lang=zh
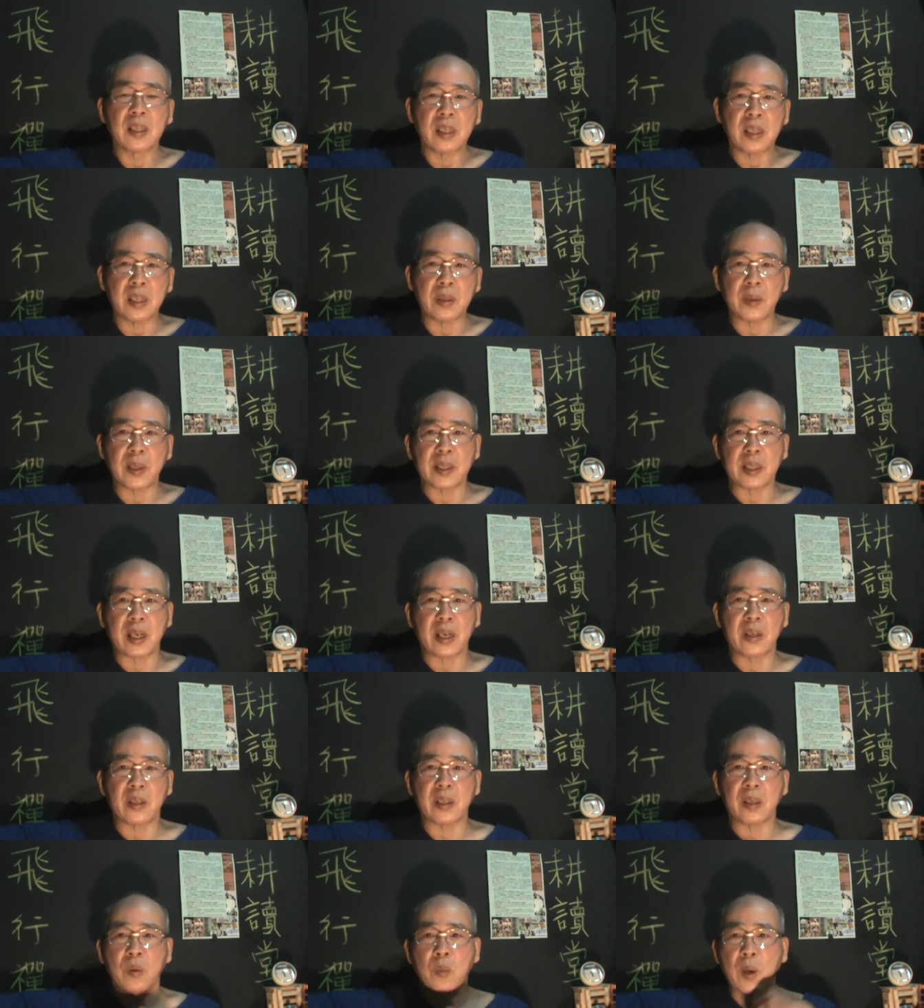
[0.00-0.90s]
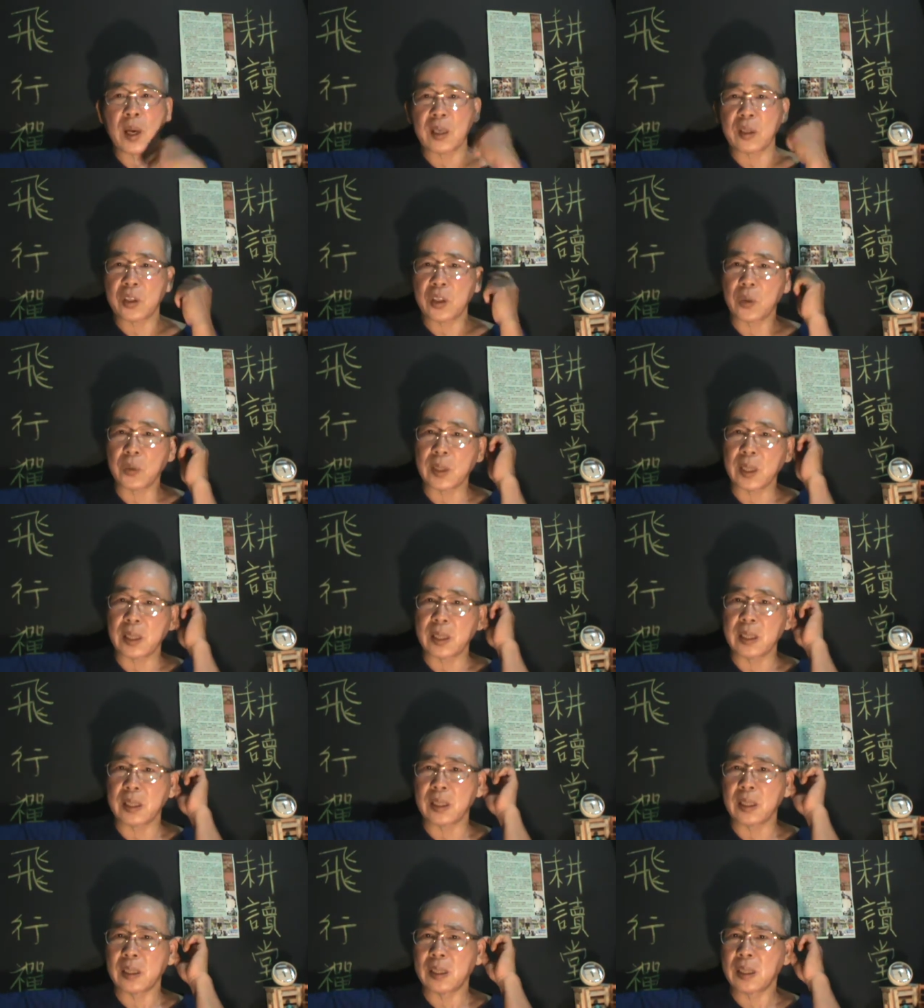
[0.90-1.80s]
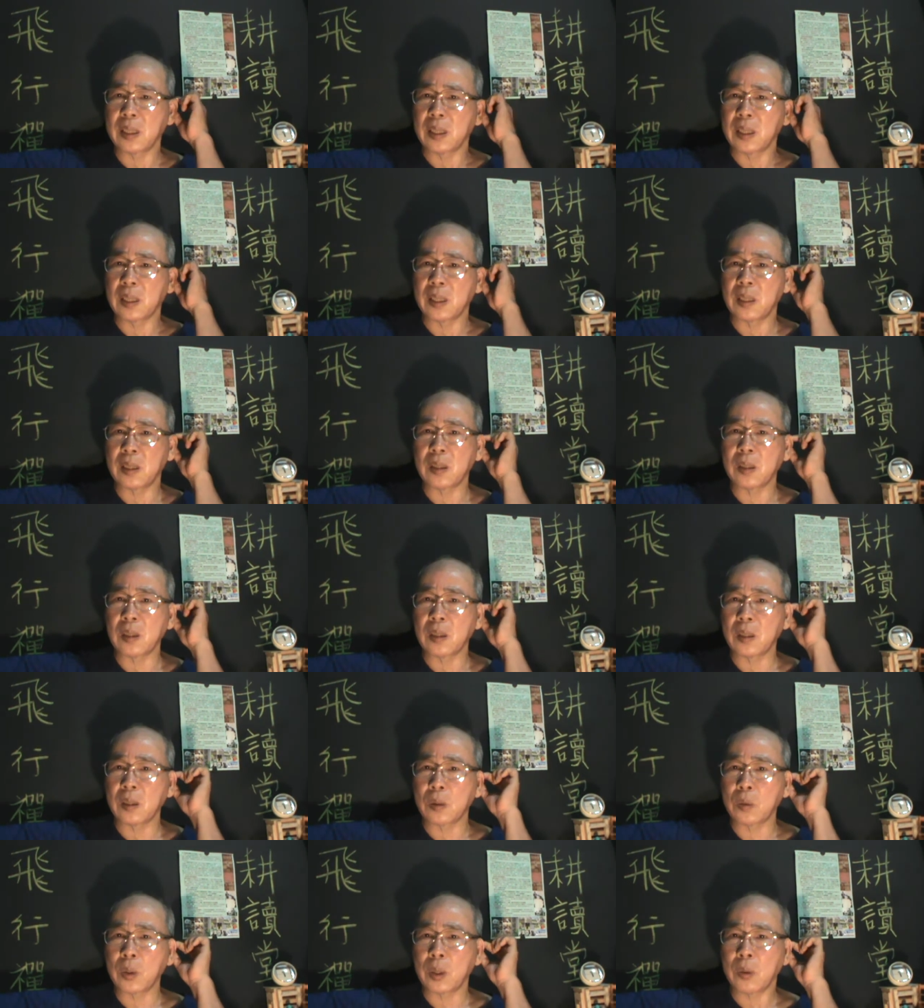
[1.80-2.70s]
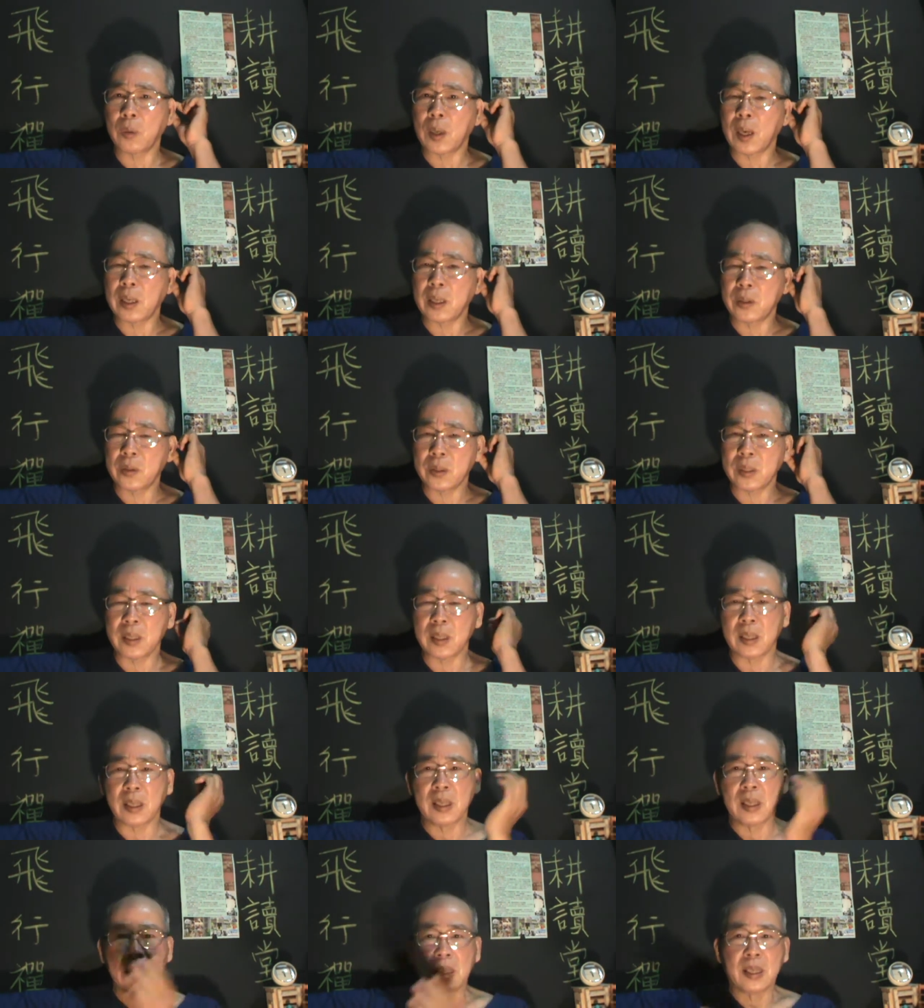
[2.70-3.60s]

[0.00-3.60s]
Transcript: 另外，它还有一个网球的一个一个呃规划，也就是